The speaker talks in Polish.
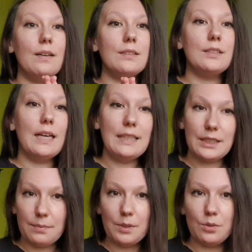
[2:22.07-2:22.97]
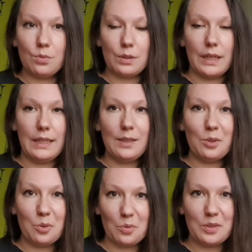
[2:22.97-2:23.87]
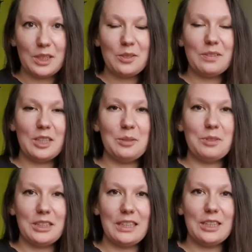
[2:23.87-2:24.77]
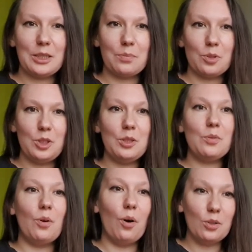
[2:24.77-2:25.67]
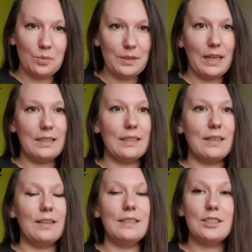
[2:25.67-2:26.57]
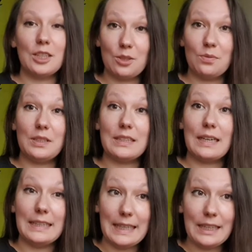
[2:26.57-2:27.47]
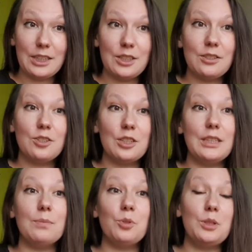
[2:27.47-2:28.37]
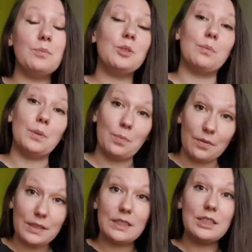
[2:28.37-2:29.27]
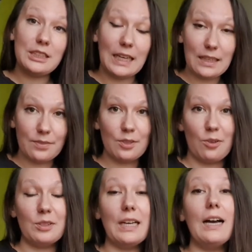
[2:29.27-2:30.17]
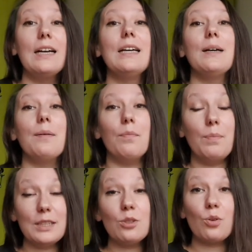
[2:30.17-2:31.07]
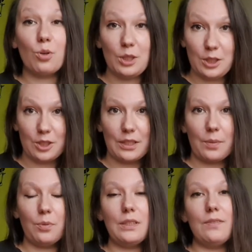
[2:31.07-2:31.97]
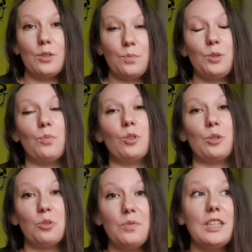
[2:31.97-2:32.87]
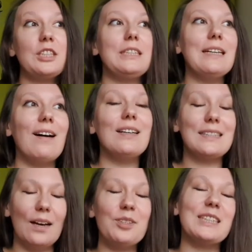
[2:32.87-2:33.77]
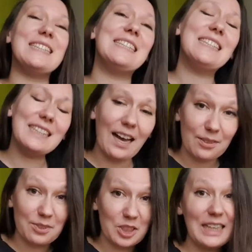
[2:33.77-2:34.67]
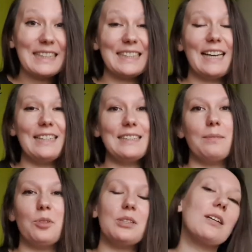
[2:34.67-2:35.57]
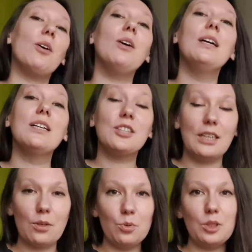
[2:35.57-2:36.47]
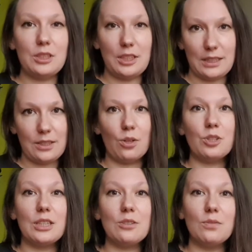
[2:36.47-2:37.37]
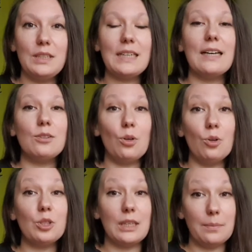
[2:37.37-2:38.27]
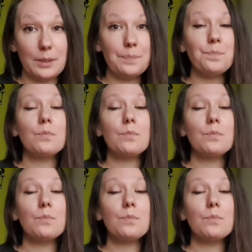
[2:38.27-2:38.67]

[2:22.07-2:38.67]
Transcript: znajdziemy tutaj również w naszym dzisiejszym odcinku odmianę czasownika jeść, czyli musimy sobie powiedzieć, jak wygląda bezokolicznik, ponieważ być może już wiesz, ja zawsze, zawsze zachęcam do tego, że jak uczysz się jakiegoś czasownika, to żeby